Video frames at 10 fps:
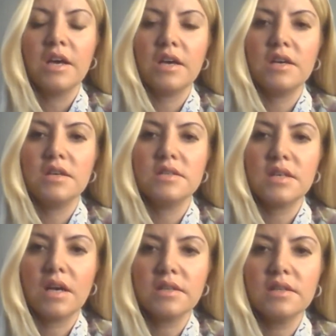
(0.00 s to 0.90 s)
e,
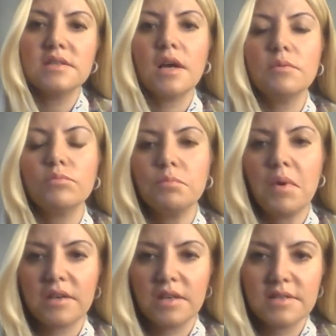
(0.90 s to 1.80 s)
sanki İstanbul
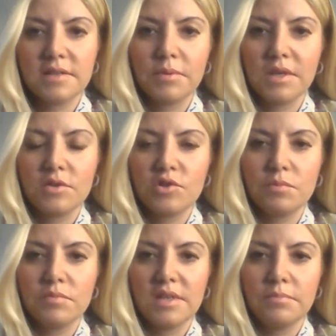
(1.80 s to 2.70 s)
merkezli bir
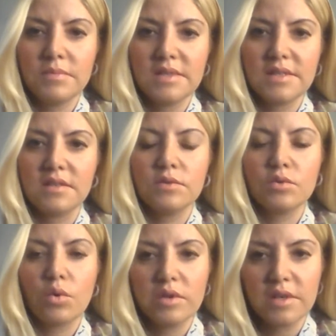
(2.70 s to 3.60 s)
girişim değilmişseniz
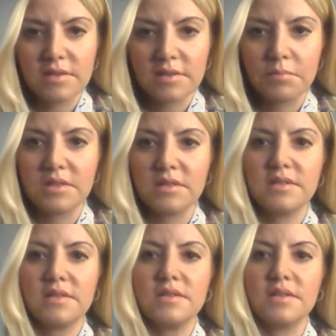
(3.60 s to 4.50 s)
zor yatırım
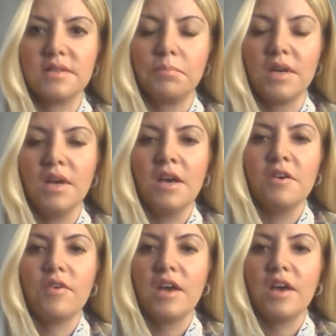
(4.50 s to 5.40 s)
alırsınız gibi
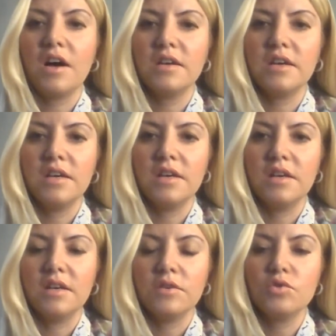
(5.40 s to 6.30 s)
veya
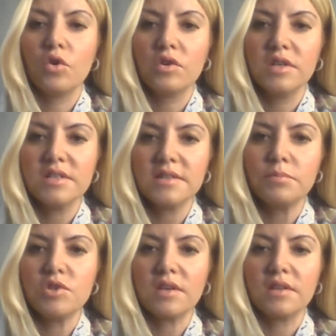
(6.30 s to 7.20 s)
e, çok hızlı
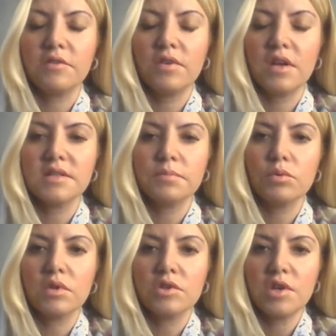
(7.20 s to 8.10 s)
bir şekilde
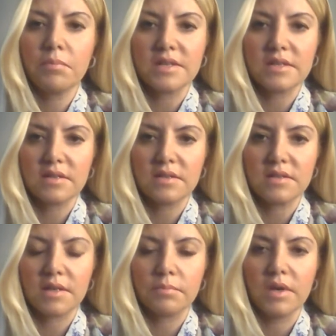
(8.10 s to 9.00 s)
finansmana
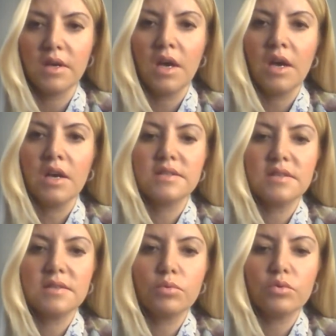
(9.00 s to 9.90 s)
ulaşamazsınız gibi.
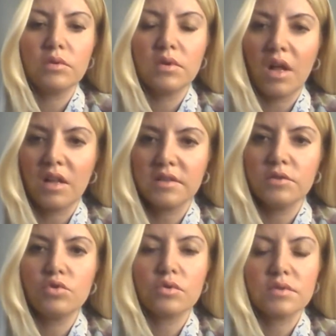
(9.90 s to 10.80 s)
Siz bu algıyı
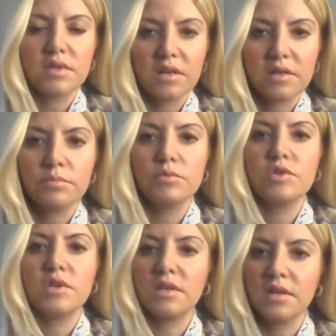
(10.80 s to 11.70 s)
çok güzel
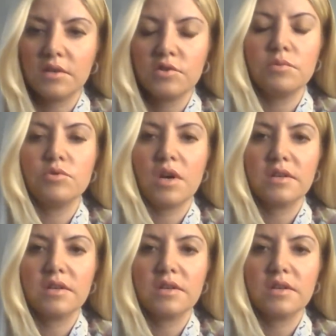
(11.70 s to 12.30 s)
kırmış iki girişimci